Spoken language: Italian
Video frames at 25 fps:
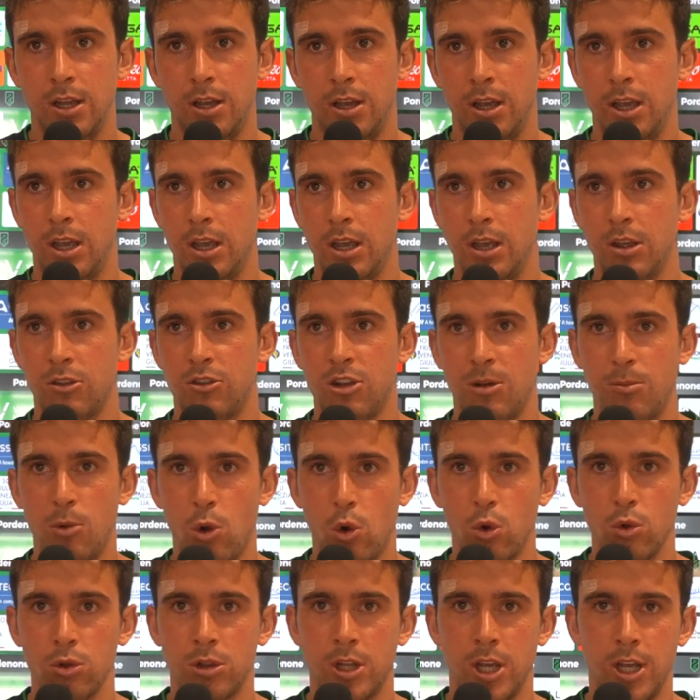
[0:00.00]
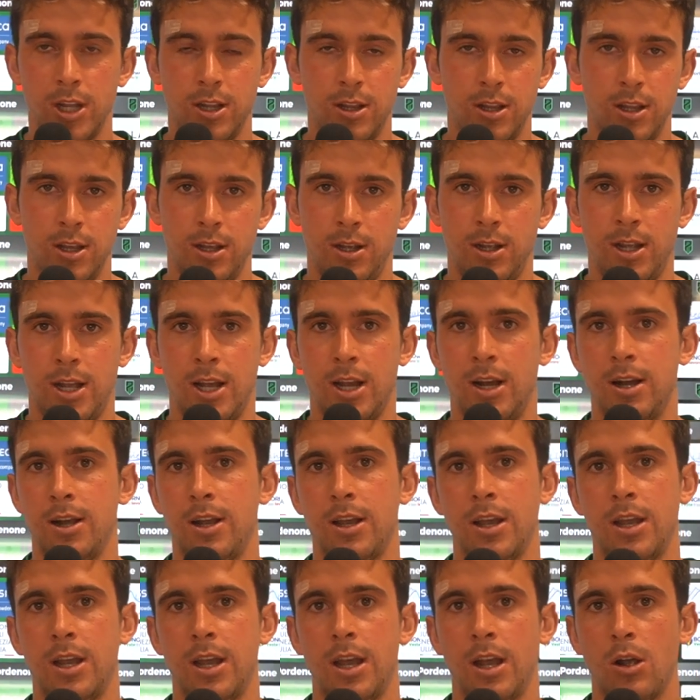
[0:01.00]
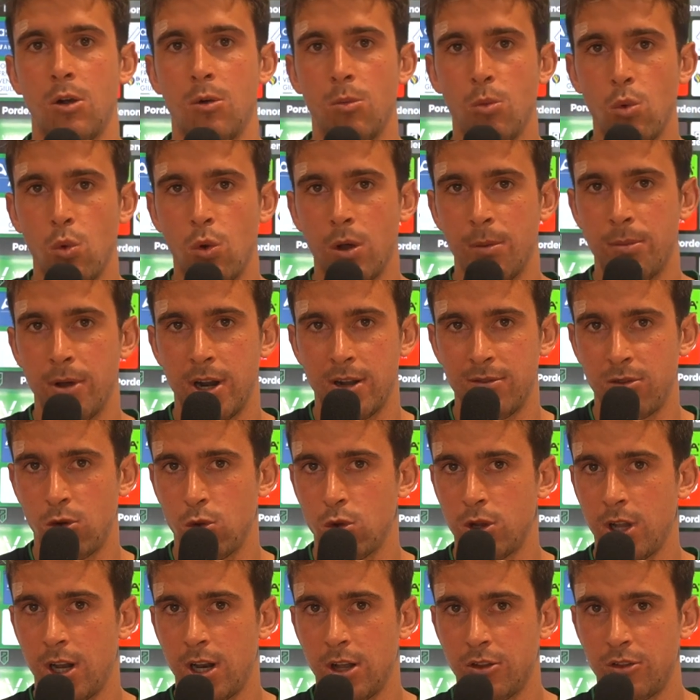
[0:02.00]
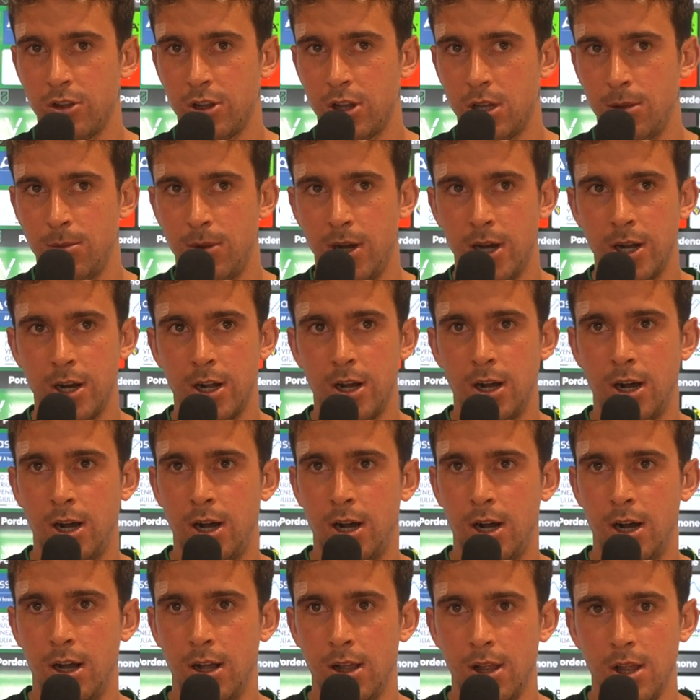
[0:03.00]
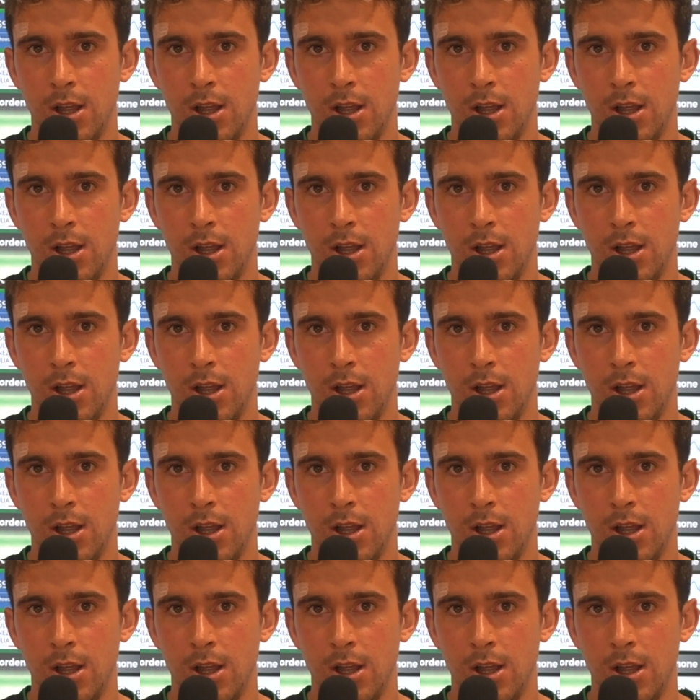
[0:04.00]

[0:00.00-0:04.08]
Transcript: e siamo contenti che anche comunque per affrontare la settimana